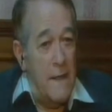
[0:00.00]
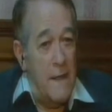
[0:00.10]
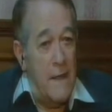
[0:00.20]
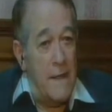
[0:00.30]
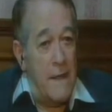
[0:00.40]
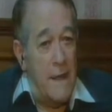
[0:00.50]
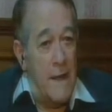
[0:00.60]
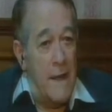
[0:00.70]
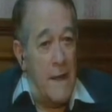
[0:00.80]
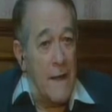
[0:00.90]
este,
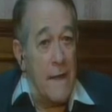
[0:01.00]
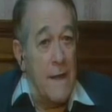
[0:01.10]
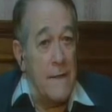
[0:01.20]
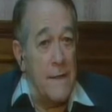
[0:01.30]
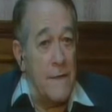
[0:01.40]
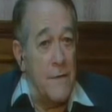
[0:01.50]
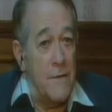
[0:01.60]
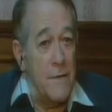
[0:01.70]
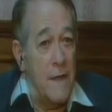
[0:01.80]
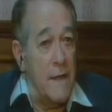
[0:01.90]
la
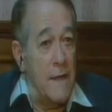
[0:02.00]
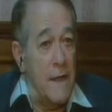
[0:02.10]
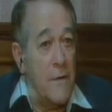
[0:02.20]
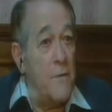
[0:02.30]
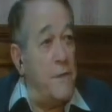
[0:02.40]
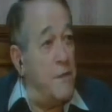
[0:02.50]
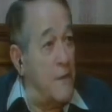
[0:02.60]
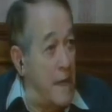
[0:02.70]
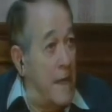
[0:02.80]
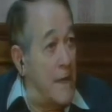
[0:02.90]
realización de este
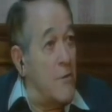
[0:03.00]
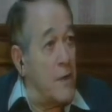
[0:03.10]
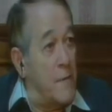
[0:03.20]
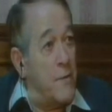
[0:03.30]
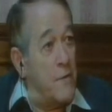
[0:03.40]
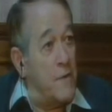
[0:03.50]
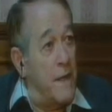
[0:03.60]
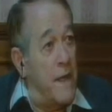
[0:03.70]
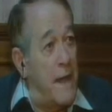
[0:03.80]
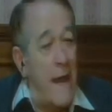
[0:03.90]
juicio que le corresponde